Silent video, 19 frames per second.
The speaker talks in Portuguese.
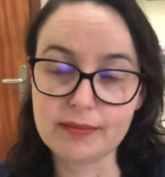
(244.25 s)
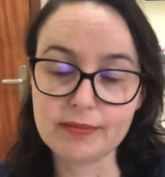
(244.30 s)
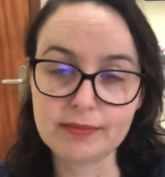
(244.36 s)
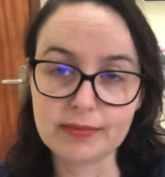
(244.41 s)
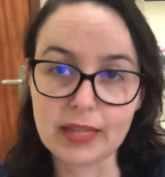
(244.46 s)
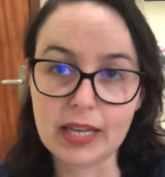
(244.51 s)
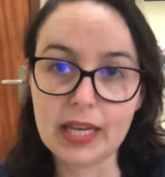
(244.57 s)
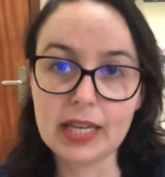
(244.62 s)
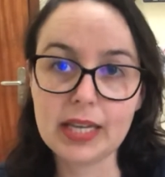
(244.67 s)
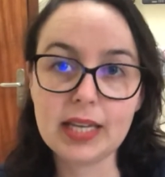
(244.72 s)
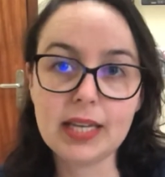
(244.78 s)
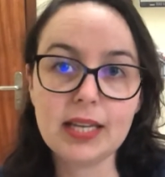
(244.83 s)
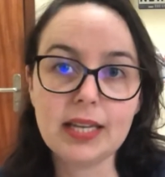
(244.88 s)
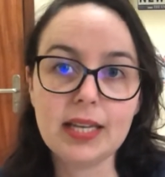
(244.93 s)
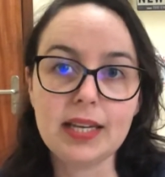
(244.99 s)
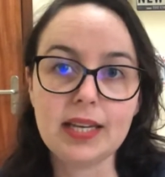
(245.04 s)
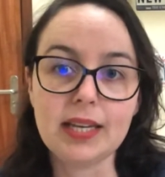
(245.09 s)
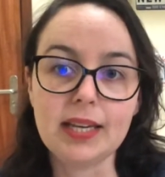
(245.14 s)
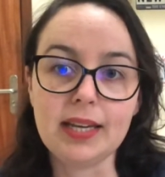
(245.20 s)
né?
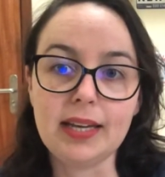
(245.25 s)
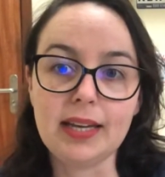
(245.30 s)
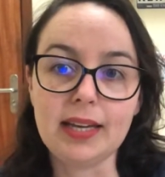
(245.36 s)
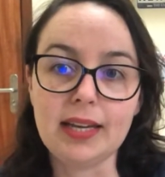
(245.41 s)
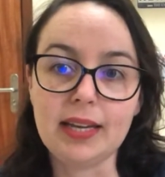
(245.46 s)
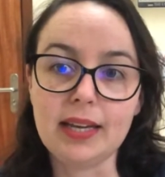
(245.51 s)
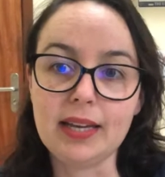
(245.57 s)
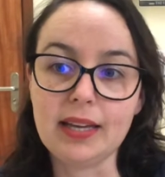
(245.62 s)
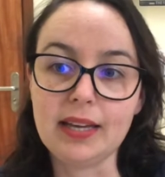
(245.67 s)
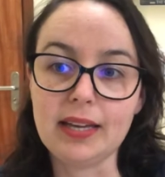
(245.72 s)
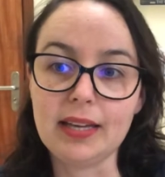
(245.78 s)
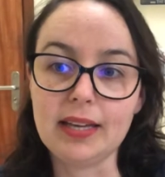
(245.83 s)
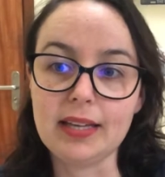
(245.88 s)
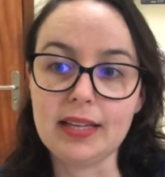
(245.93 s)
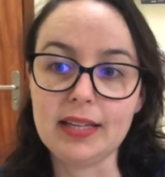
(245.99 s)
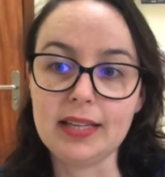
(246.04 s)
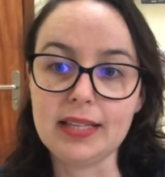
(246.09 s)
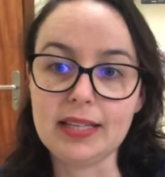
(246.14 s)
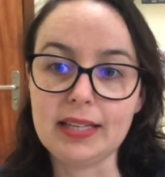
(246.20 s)
É,
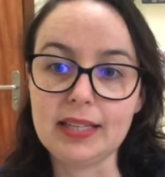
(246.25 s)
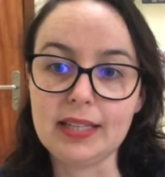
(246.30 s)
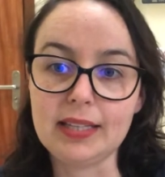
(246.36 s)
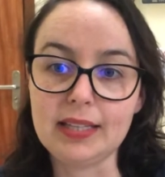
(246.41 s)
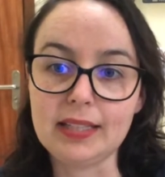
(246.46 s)
e